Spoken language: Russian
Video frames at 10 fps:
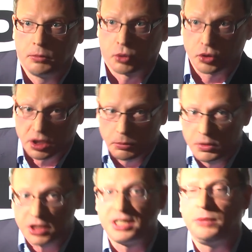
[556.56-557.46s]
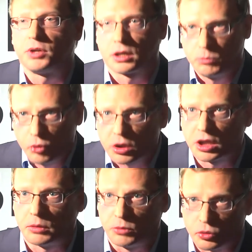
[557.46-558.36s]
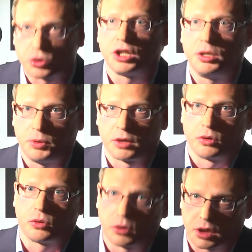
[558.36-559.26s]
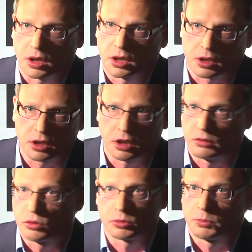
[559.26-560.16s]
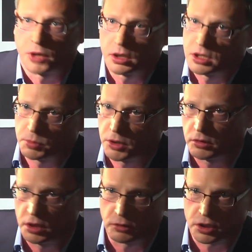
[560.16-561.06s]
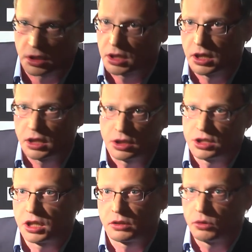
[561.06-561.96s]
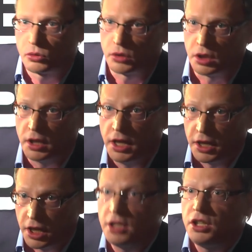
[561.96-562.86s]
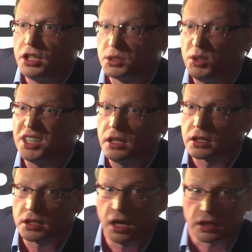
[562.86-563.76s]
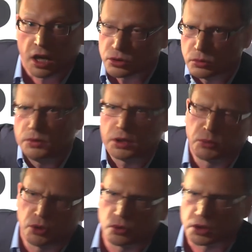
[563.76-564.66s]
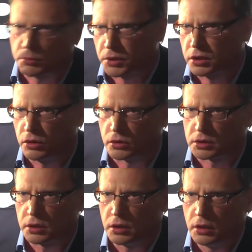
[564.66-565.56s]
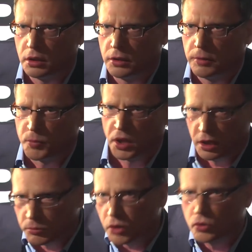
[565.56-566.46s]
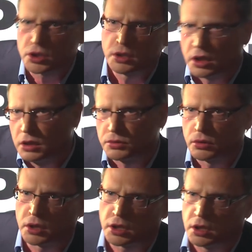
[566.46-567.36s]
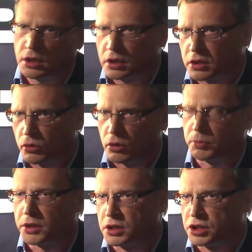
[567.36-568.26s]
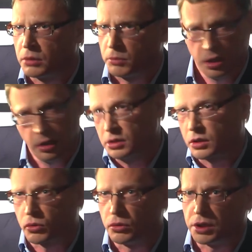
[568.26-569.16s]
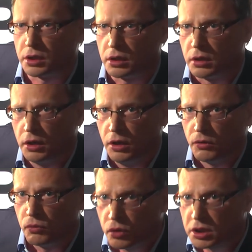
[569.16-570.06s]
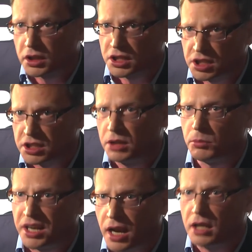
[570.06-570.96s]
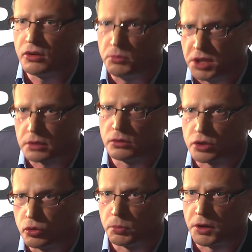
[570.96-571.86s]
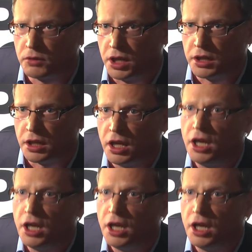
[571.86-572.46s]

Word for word: Просто мы с ними работаем, и уже не первый год, как я сказал в том же проекте «Справедливо ЖКХ» с 2010 года. И они действительно знают, а что в этом киоске продается. Или мороженое, или все-таки алкоголь по ночам, или наркотики. Вот она система реального местного самоуправления.